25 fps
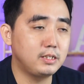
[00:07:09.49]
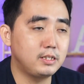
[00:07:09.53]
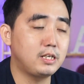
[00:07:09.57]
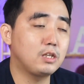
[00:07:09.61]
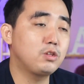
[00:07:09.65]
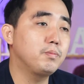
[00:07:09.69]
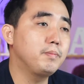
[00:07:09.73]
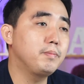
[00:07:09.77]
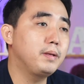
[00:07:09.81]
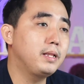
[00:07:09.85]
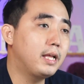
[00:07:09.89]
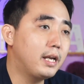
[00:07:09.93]

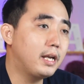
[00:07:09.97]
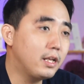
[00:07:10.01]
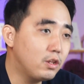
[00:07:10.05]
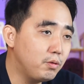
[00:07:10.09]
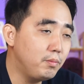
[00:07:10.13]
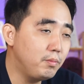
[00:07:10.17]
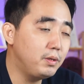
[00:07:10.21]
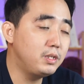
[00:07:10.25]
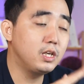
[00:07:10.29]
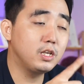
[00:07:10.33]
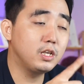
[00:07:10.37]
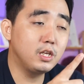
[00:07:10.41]
satu miliar itu
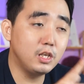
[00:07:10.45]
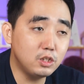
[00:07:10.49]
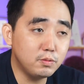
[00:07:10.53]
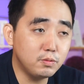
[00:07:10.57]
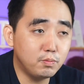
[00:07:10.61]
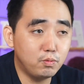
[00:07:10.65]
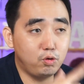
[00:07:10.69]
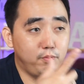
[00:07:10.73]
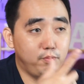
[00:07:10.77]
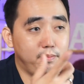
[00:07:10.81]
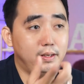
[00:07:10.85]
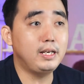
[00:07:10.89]
bisa jadi
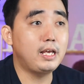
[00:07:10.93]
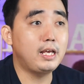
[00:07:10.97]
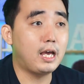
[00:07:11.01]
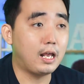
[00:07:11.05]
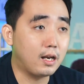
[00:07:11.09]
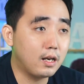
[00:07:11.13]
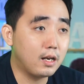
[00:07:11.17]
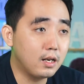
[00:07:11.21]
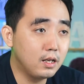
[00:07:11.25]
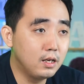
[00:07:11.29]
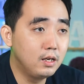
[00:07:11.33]
10 miliar.